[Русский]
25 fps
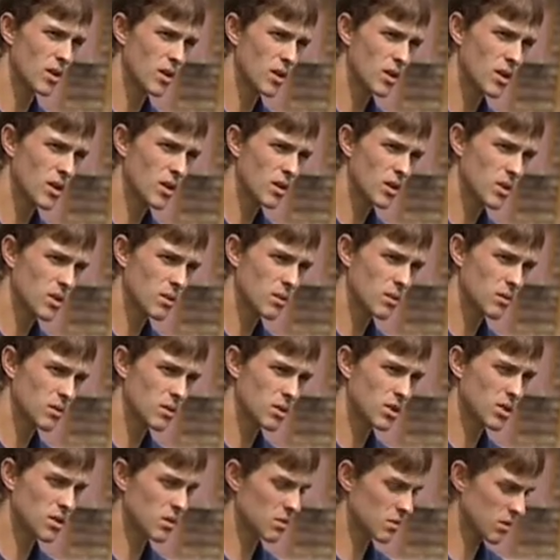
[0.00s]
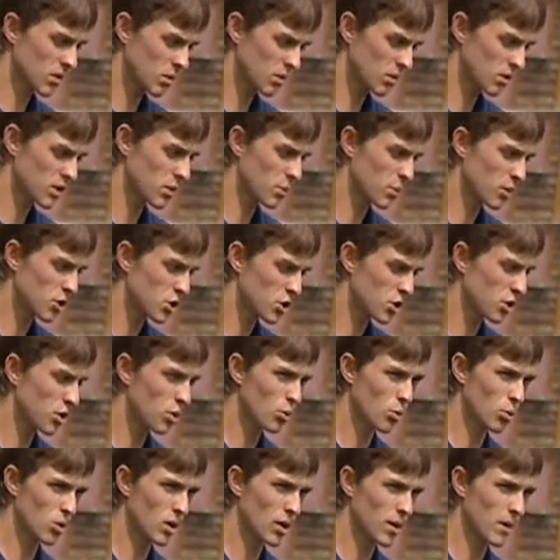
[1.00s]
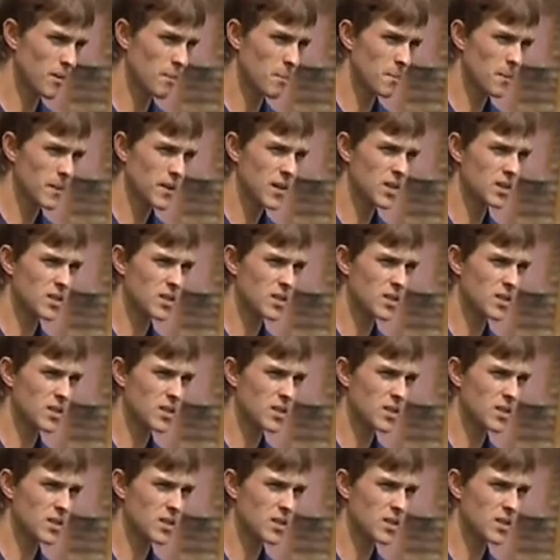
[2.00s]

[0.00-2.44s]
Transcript: этот вид спорта очень зарегламентирован.